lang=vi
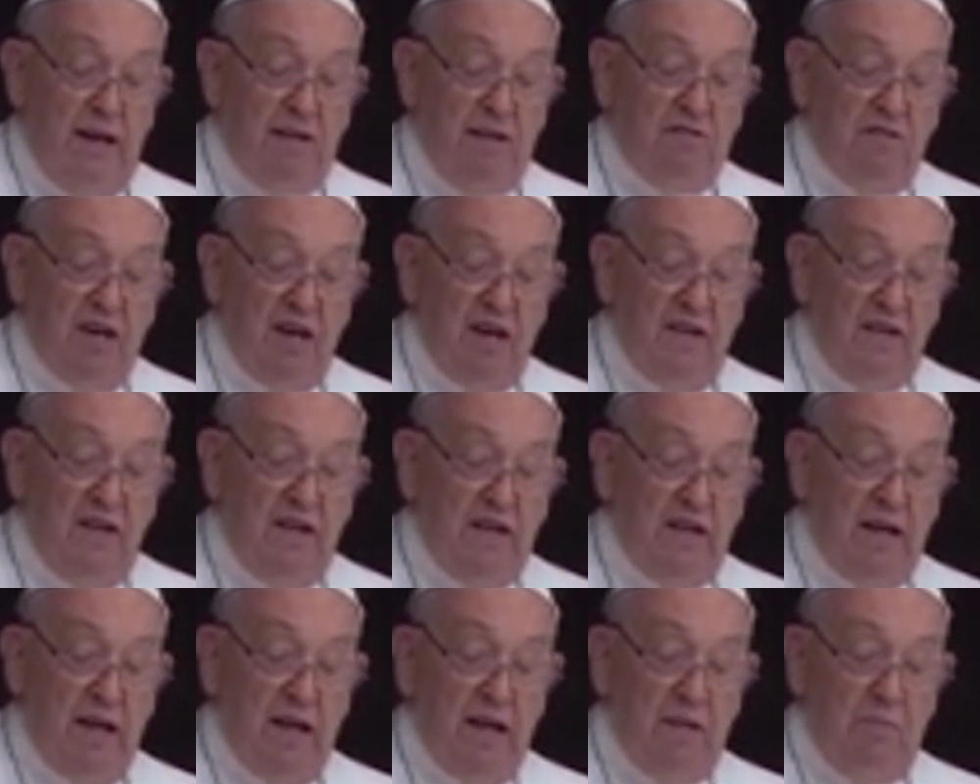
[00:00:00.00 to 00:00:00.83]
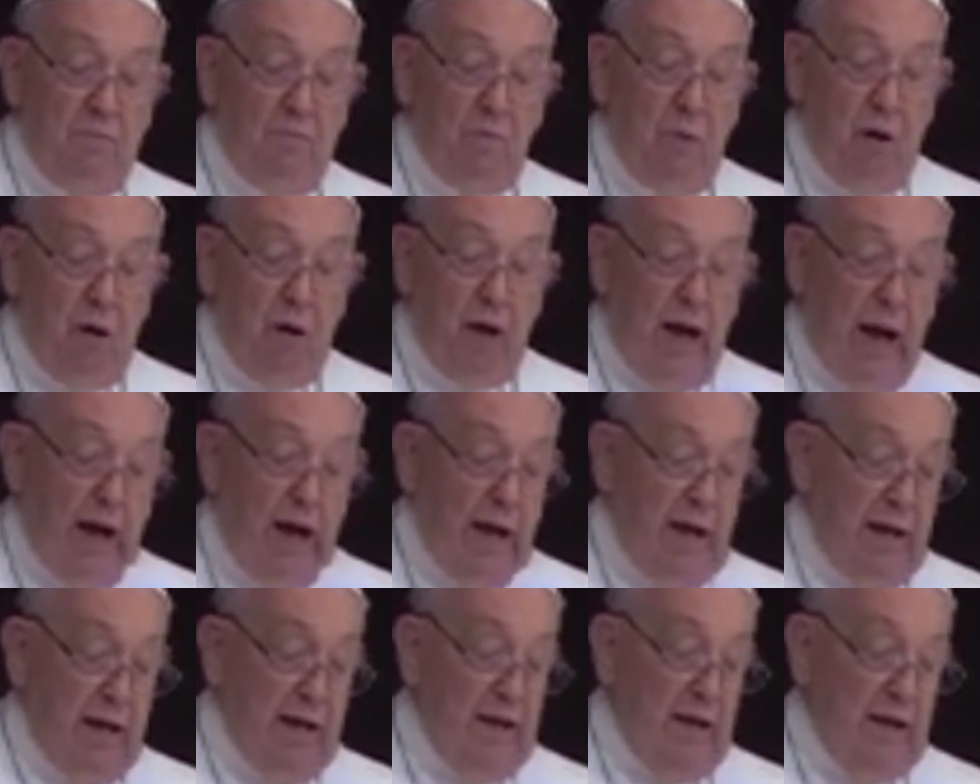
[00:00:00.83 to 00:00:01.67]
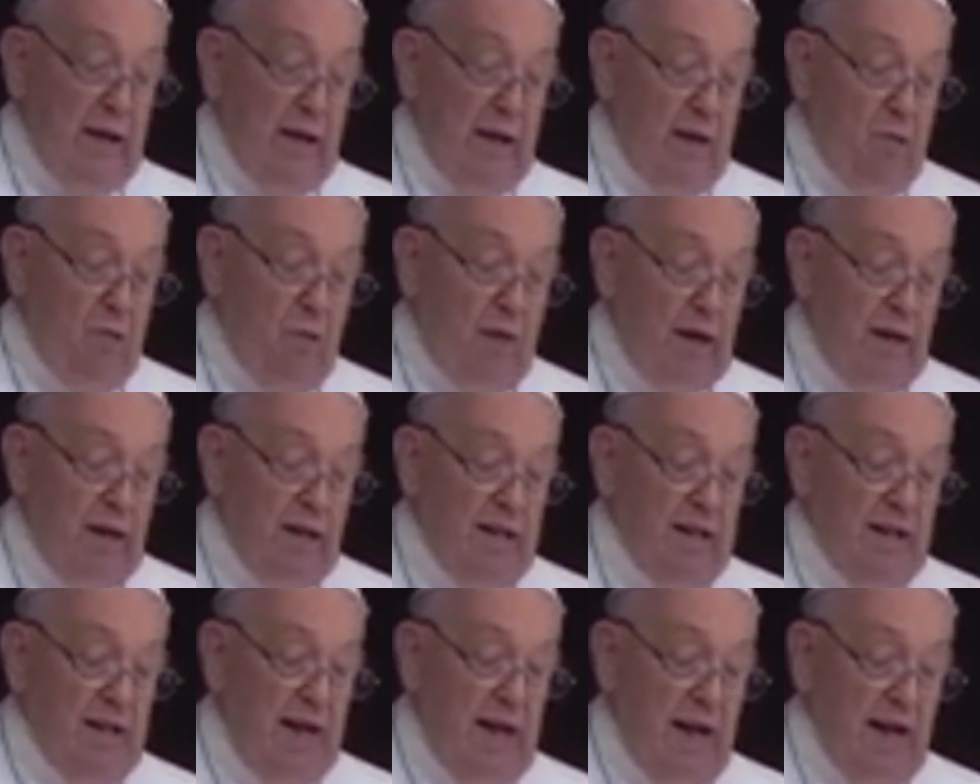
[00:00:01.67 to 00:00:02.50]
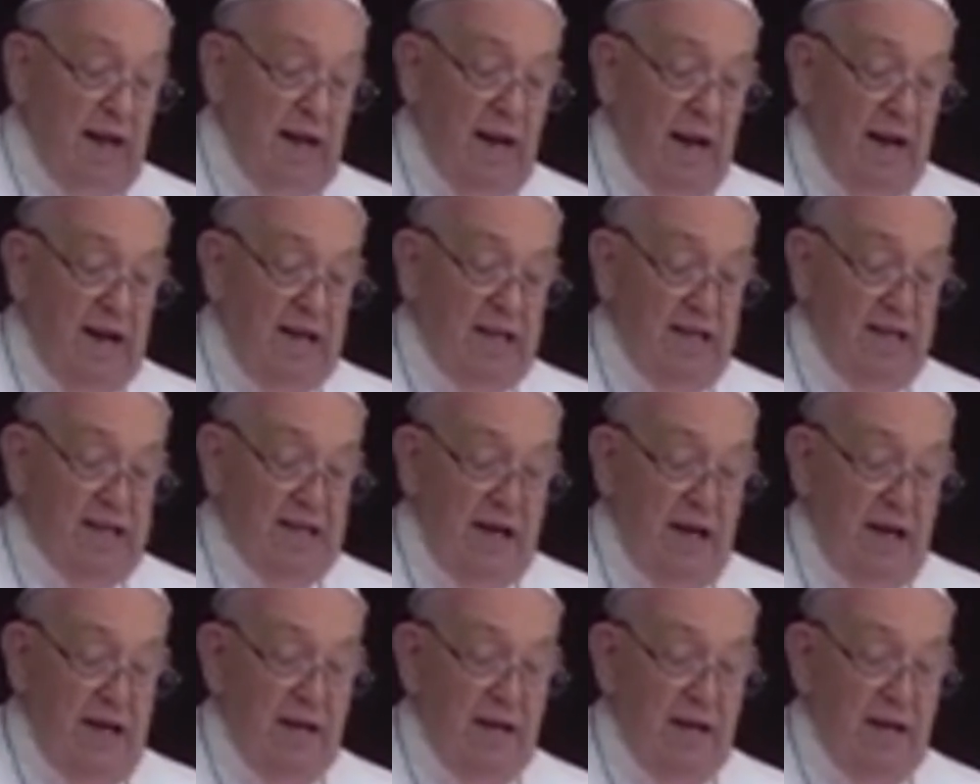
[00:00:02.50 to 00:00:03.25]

không phải là tiền bạc nhưng là tình yêu